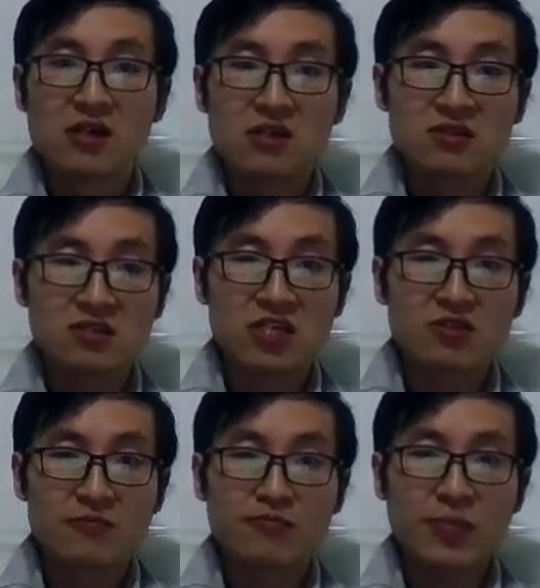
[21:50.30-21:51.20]
这
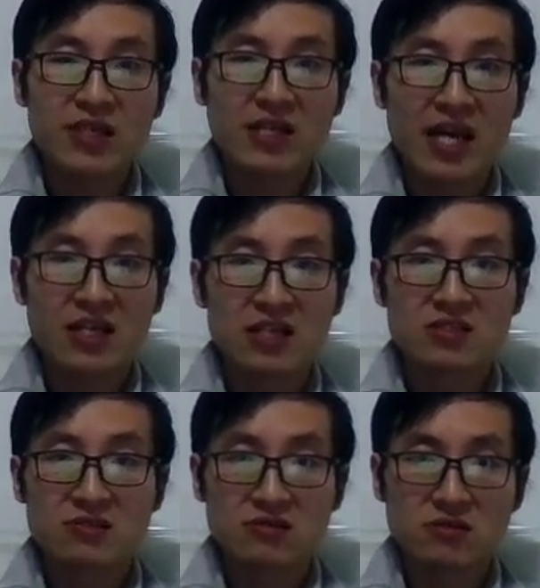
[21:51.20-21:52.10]
种病态的这
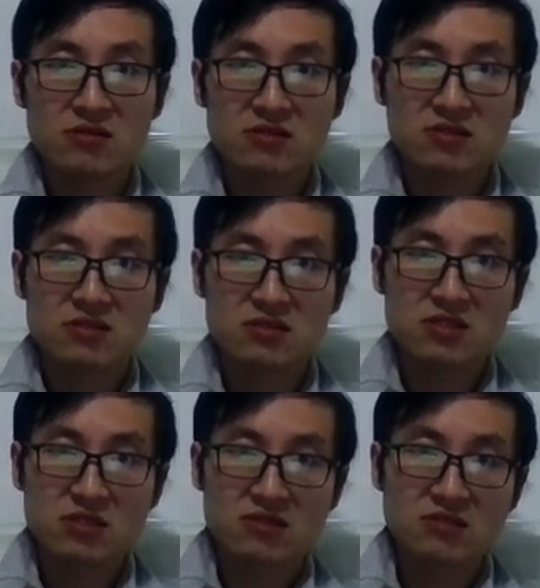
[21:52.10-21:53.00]
种
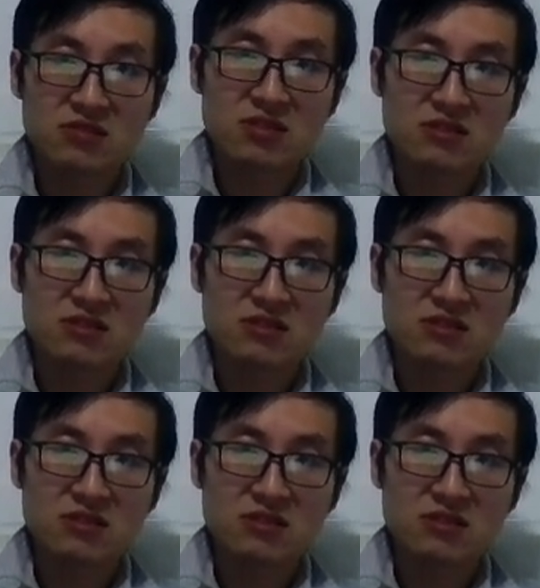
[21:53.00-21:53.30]
这种东西，